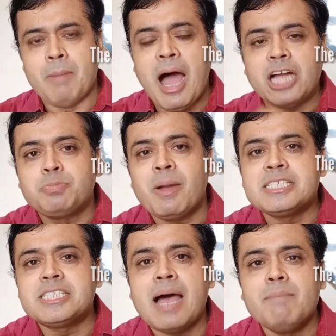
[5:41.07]
भाजपा
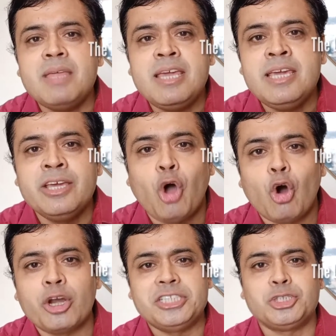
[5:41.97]
के सामने यह
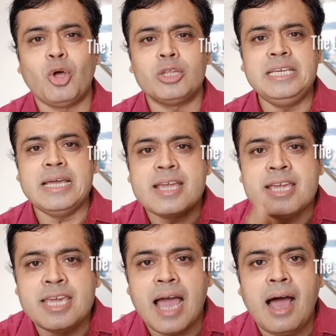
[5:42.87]
दोहरी चुनौती है
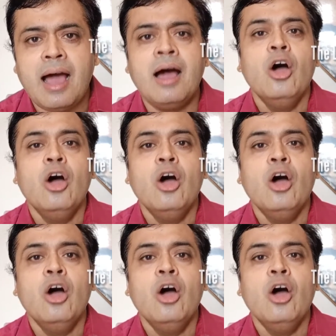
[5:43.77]
क्या